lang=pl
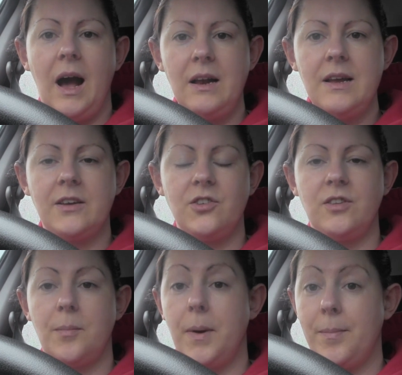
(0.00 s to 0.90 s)
ale jakieś
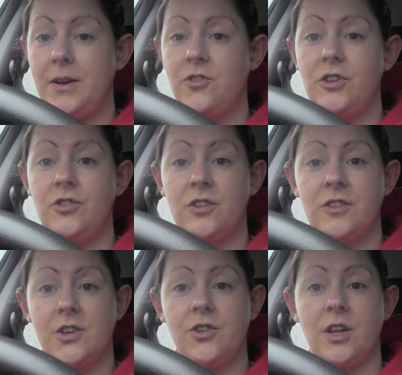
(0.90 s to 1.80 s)
tam babeczki,
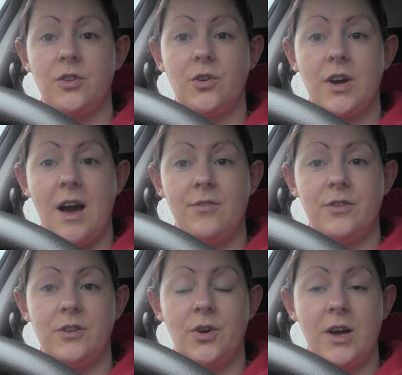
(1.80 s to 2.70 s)
ciasteczka do
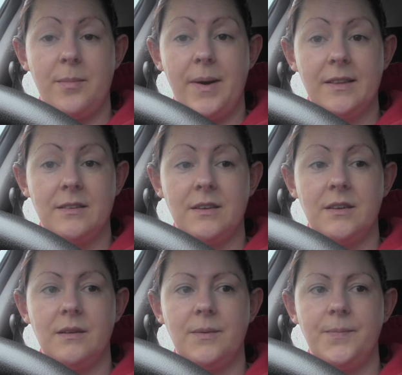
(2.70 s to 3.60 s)
kawy, do
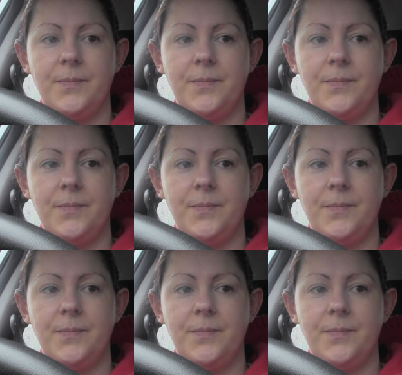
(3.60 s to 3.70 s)
herbaty,